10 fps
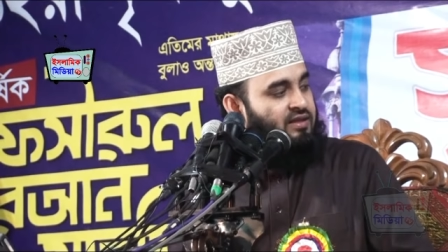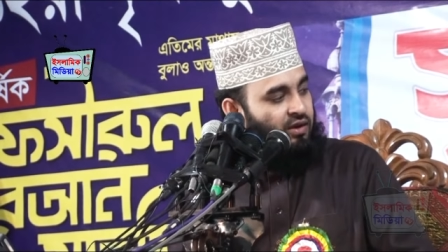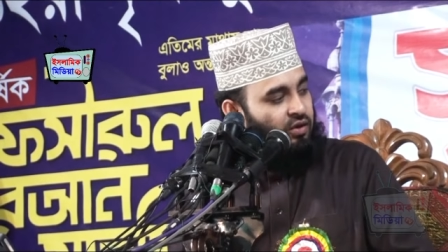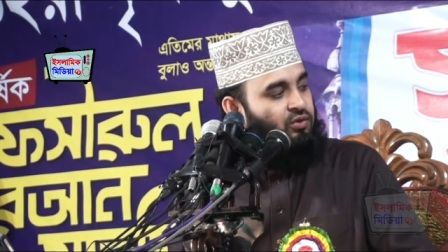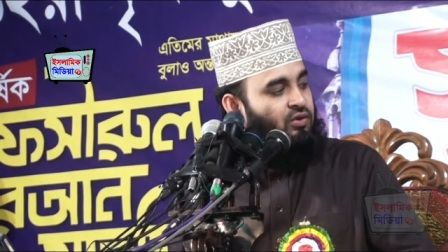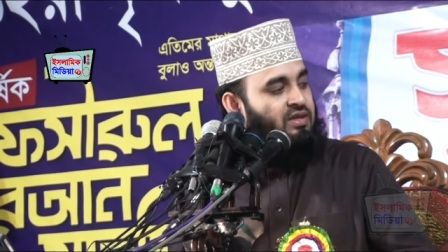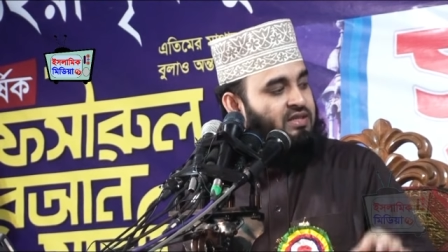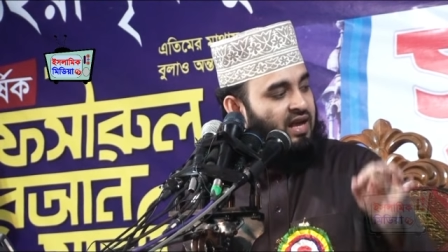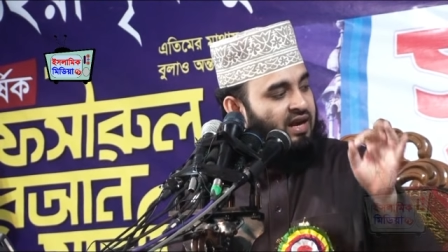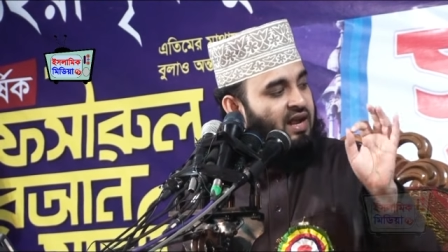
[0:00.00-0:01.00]
যার অন্তরে
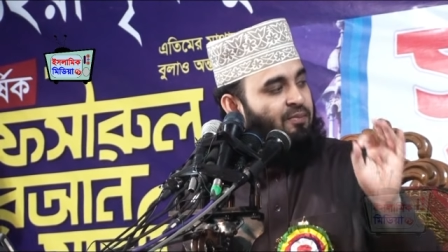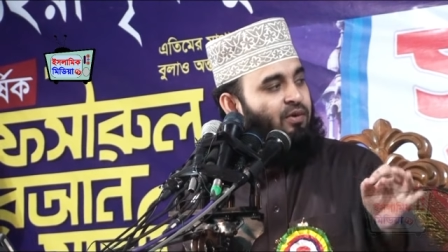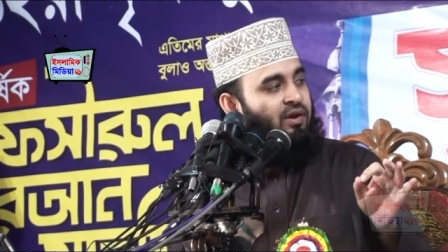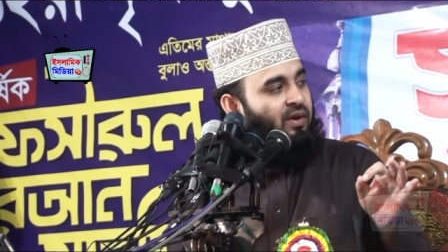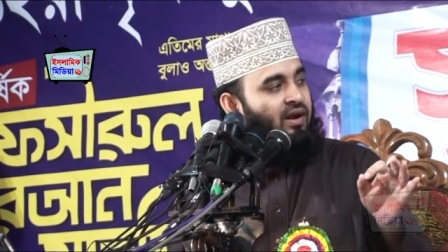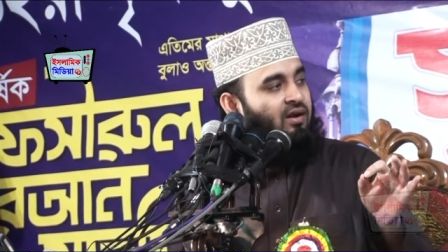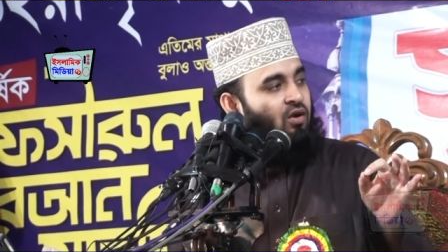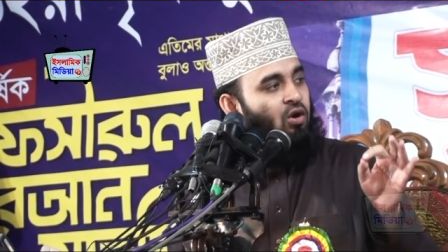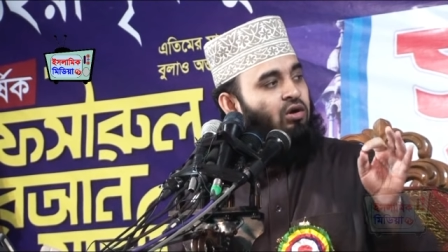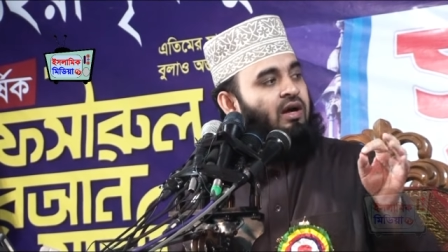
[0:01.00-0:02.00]
যার্রা পরিমাণ
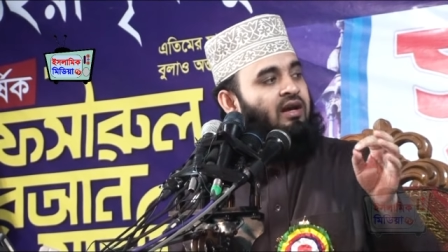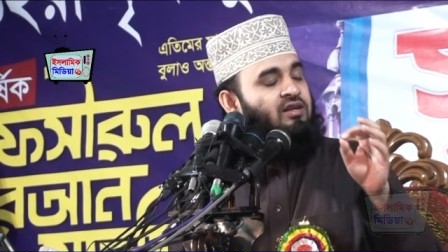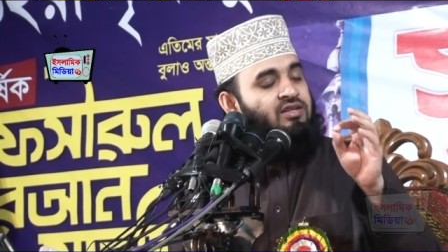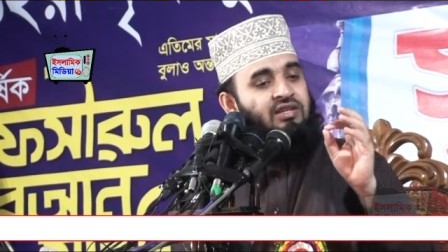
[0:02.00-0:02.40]
অহংকারের